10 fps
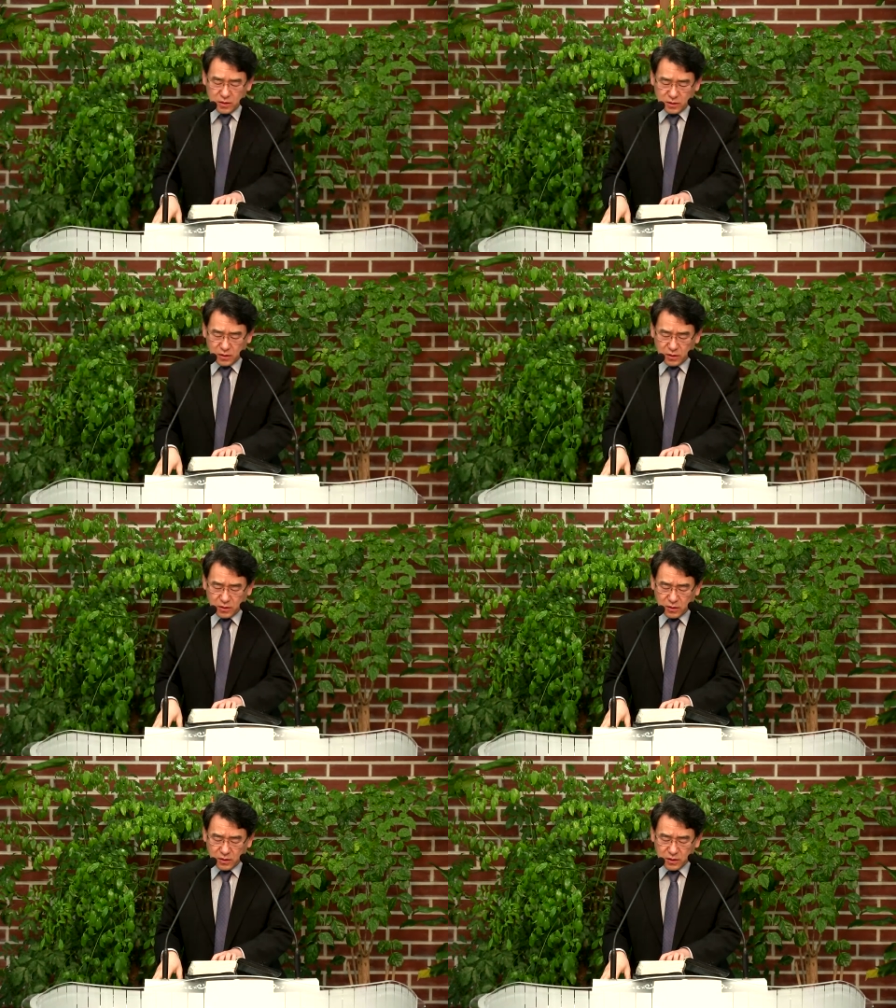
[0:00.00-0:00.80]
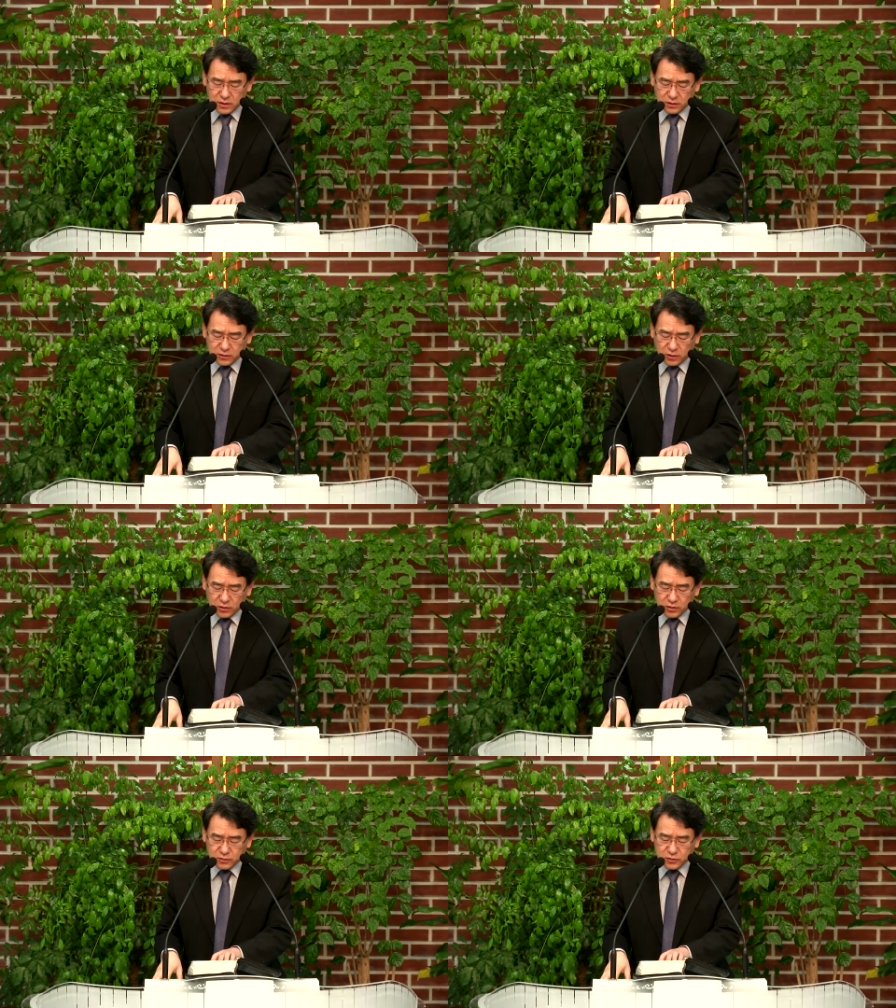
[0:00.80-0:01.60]
어, 이런
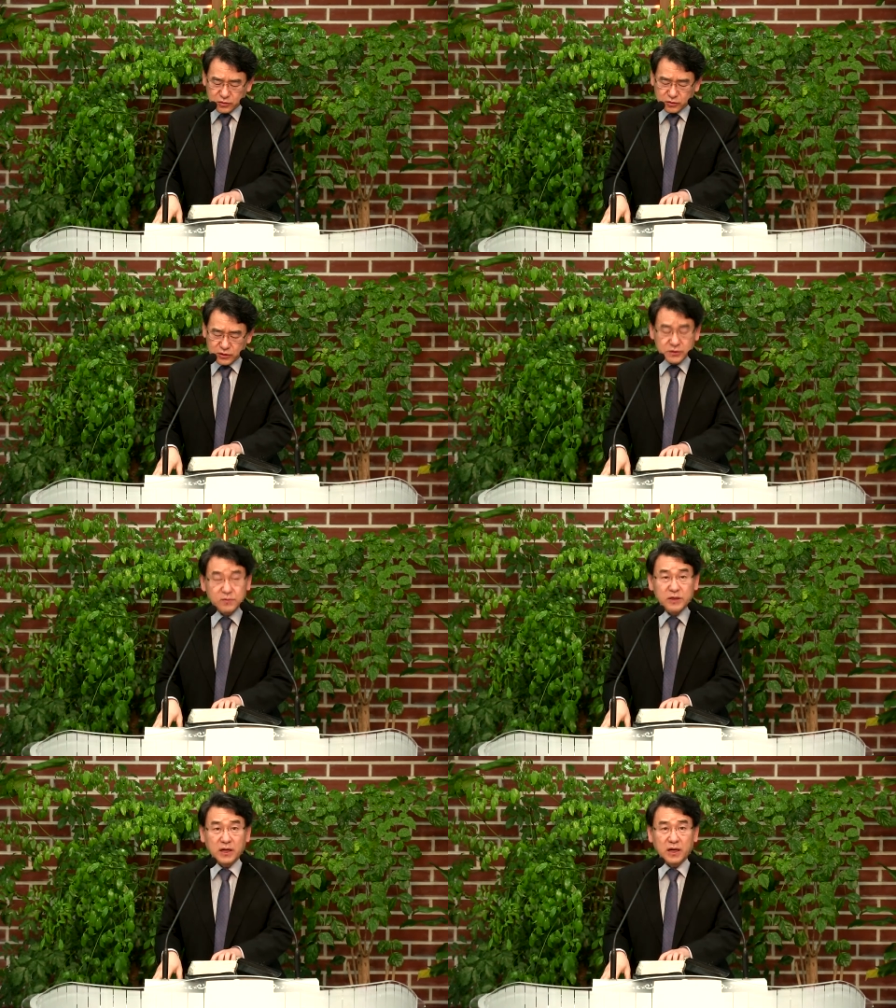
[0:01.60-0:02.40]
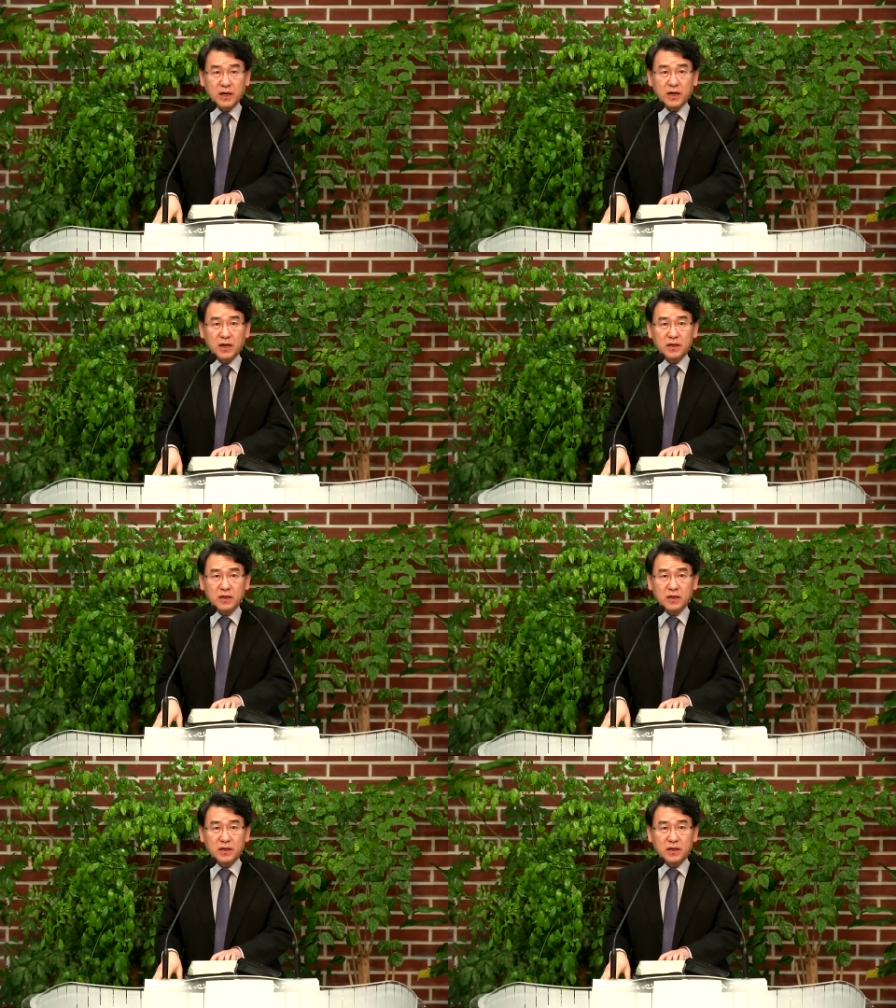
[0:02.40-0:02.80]
어려움을 주고 있습니다.